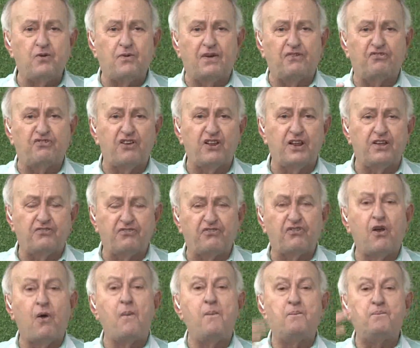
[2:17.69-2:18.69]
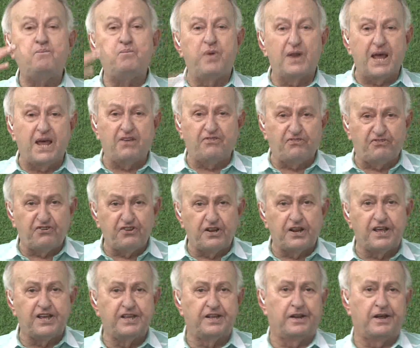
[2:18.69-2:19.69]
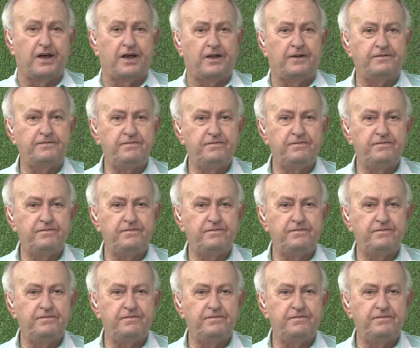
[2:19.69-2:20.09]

uma seleção brasileira.